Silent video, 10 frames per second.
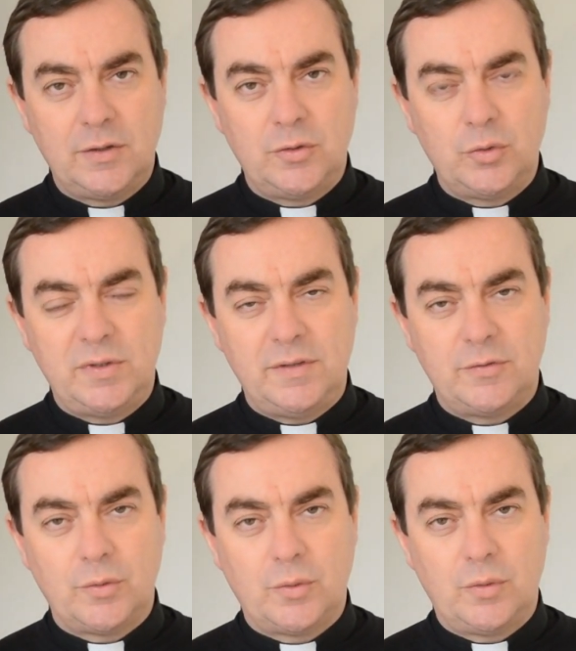nous
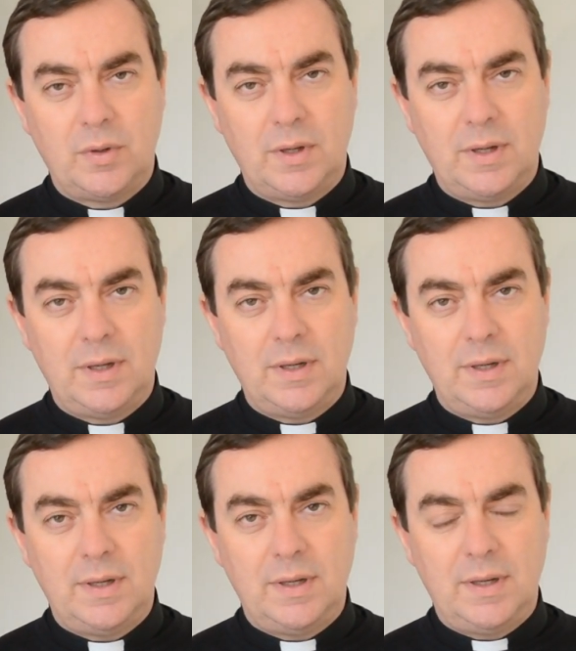disons
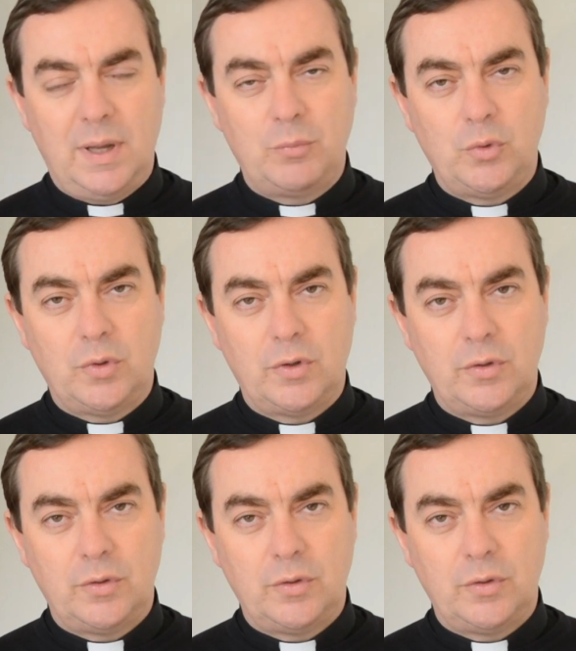l'amour